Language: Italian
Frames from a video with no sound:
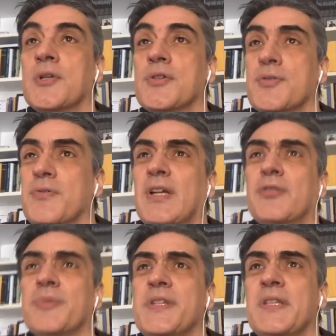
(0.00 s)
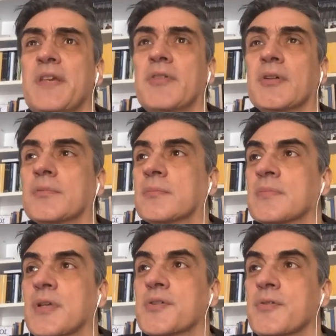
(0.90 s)
solo sul lato positivo,
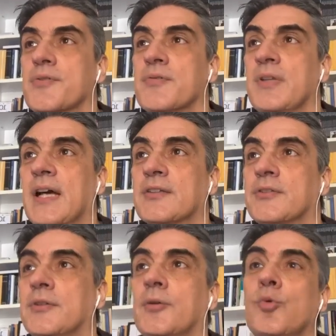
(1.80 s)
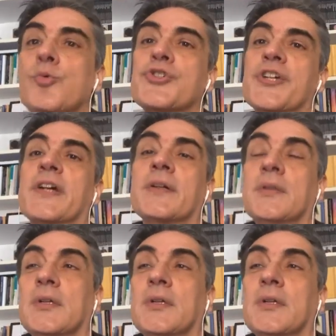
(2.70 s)
solo sul lato luce.